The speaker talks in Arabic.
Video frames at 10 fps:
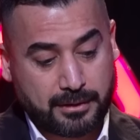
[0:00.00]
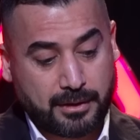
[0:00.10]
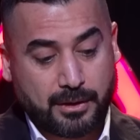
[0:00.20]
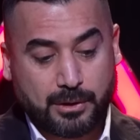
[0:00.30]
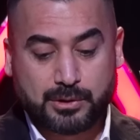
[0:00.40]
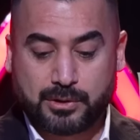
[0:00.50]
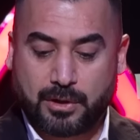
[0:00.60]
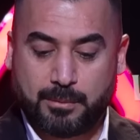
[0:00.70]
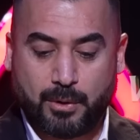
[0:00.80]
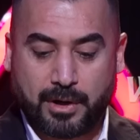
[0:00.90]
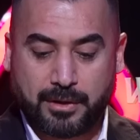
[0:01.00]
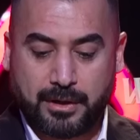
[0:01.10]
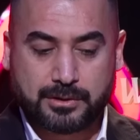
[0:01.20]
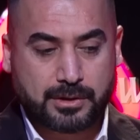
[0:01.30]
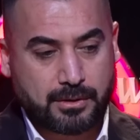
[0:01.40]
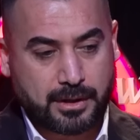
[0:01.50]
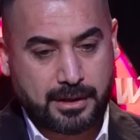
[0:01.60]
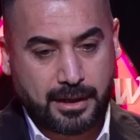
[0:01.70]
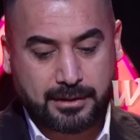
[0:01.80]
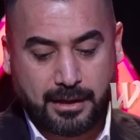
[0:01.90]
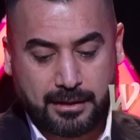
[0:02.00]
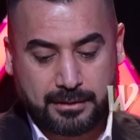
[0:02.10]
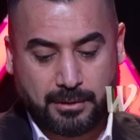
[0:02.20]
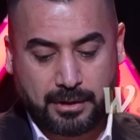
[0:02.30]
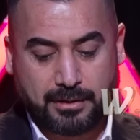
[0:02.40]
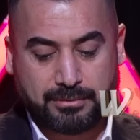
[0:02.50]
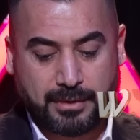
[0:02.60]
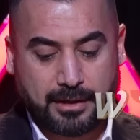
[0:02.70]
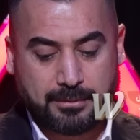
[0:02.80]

زين يجوز كمواضيع يجوز اقول لك لا تعال توقف هذا